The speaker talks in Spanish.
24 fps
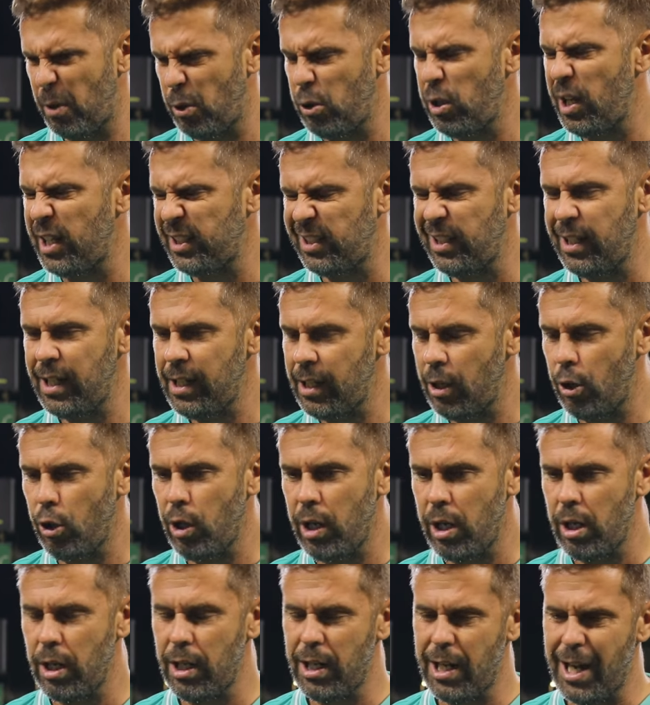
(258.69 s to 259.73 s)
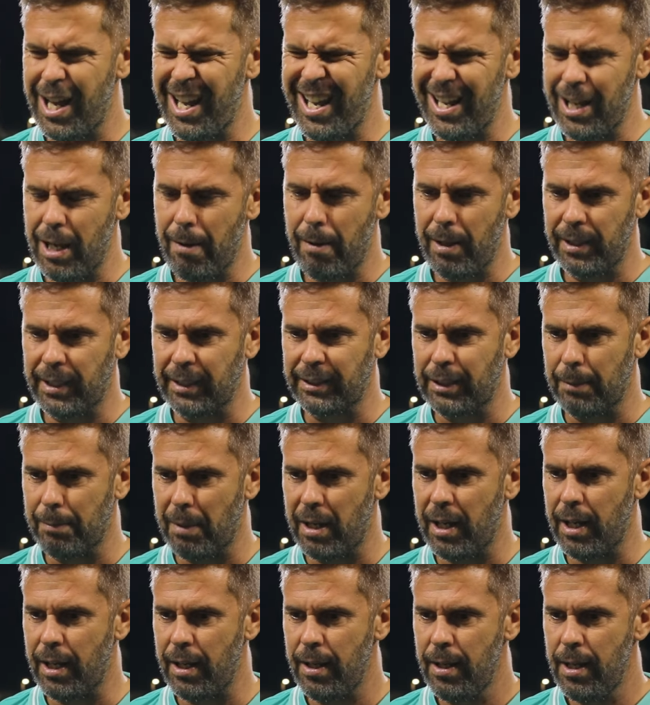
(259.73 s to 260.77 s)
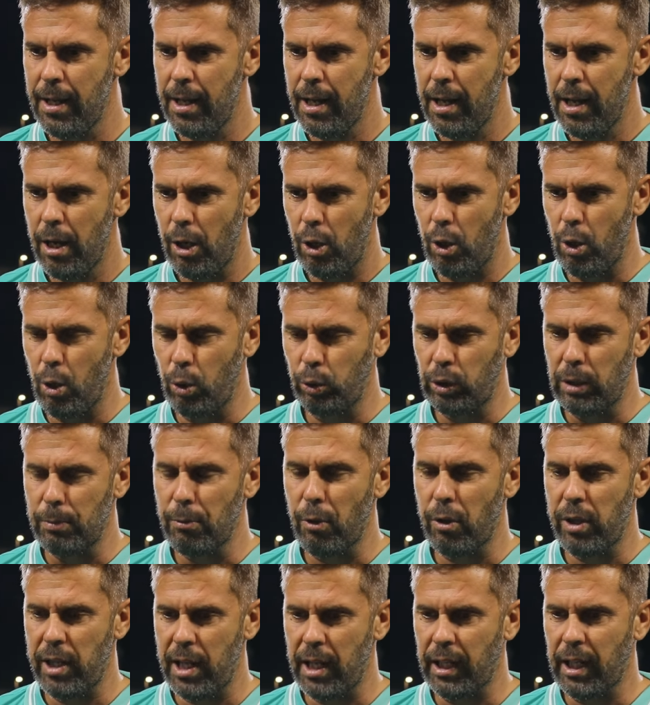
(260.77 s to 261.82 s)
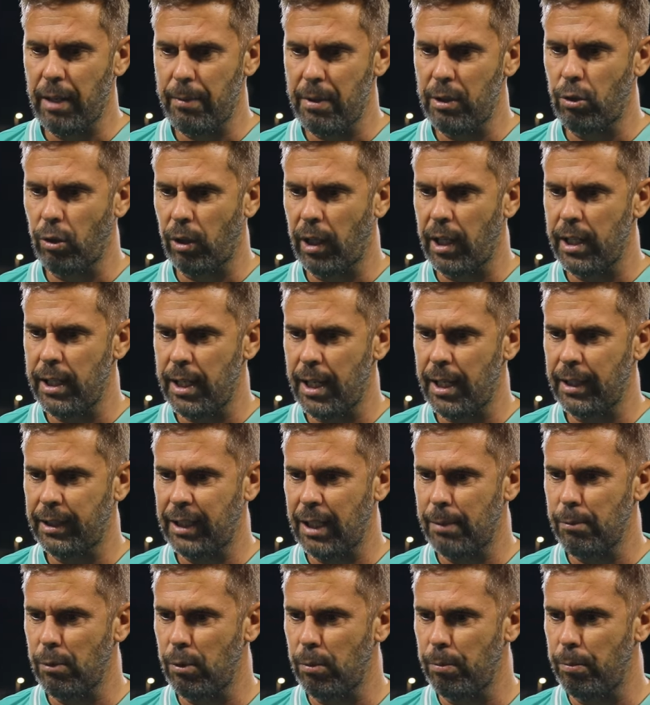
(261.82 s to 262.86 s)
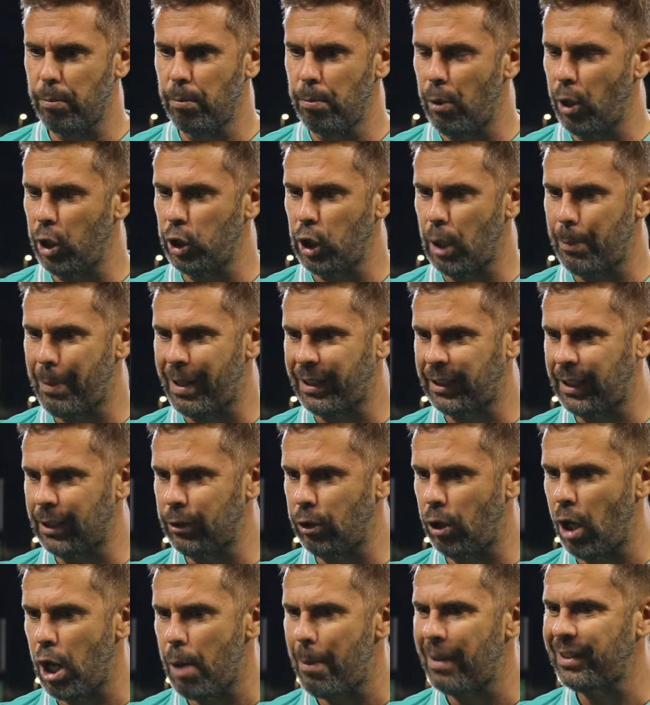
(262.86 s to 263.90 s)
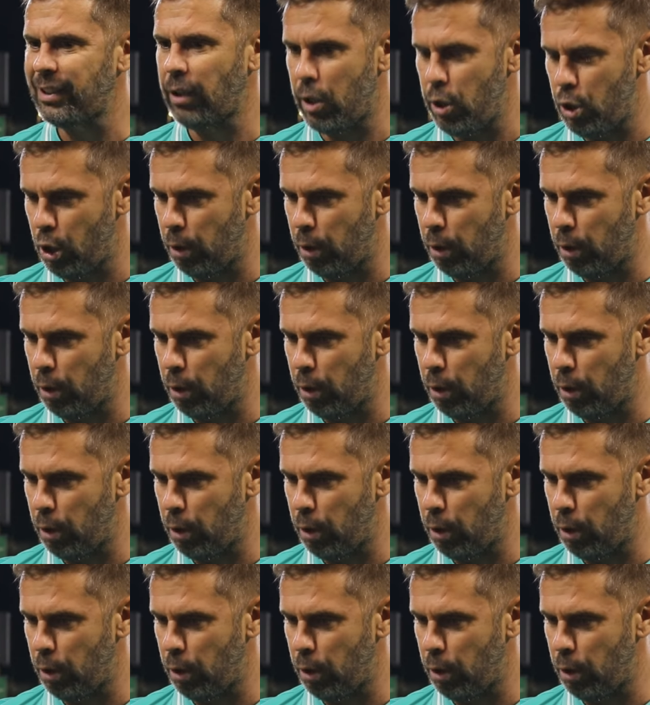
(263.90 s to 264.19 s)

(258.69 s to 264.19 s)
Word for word: Pero ya se, hoy ya lleva esta semana los últimos días que he visto que ya estamos un poquito apartando el año pasado.